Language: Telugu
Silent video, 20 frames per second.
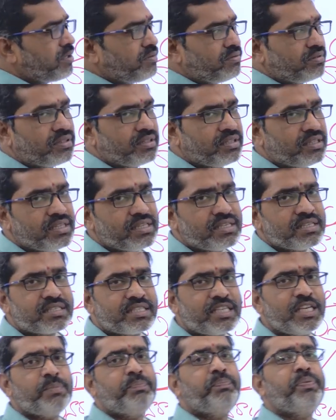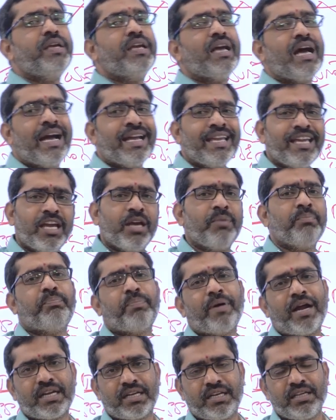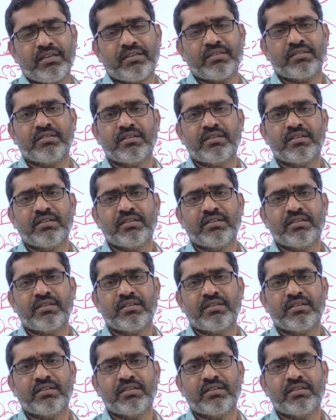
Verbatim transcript: వేరు సిపిఐఎం పార్టీ